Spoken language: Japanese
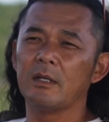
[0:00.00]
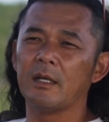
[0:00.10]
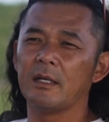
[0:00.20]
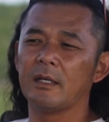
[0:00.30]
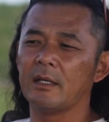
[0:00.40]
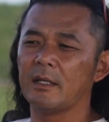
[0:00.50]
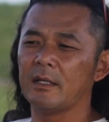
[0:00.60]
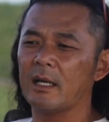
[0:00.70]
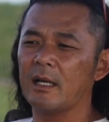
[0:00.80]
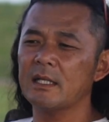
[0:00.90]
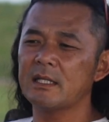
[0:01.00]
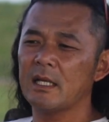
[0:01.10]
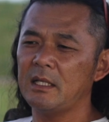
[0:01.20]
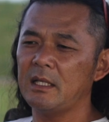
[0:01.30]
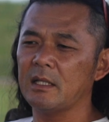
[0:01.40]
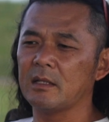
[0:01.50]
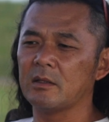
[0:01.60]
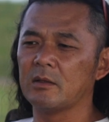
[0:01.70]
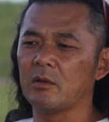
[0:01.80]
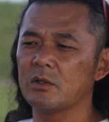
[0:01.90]
レッカー車に
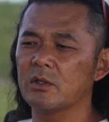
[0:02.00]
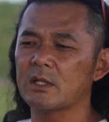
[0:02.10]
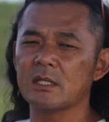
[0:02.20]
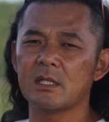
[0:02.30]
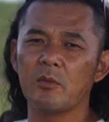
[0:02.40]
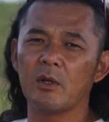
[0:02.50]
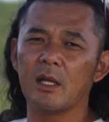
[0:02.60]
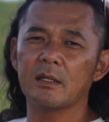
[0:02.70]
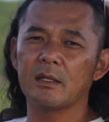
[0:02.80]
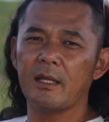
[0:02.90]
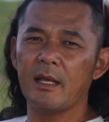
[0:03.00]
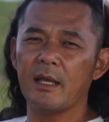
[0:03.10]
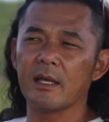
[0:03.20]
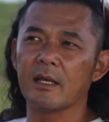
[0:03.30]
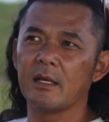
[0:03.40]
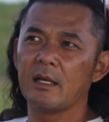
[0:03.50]
同乗させてもらって、